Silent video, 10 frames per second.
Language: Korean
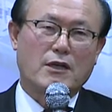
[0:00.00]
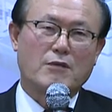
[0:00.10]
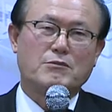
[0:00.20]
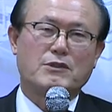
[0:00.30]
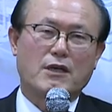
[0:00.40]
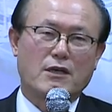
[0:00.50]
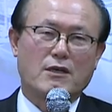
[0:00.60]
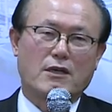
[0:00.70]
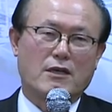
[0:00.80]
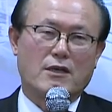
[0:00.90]

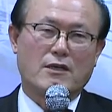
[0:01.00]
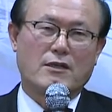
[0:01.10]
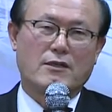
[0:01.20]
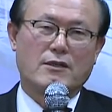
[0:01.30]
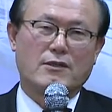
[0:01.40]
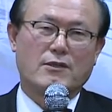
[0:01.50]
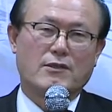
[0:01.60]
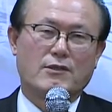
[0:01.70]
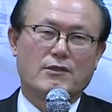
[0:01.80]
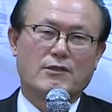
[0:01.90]
감사한가.
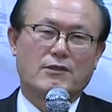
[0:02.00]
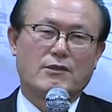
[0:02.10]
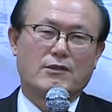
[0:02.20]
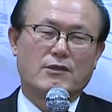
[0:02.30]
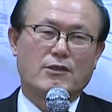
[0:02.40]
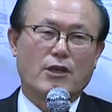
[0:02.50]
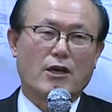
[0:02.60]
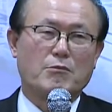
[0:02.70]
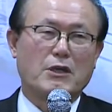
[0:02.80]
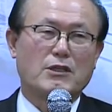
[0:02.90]

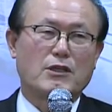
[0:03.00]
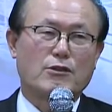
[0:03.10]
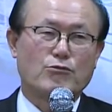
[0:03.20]
내가 만약에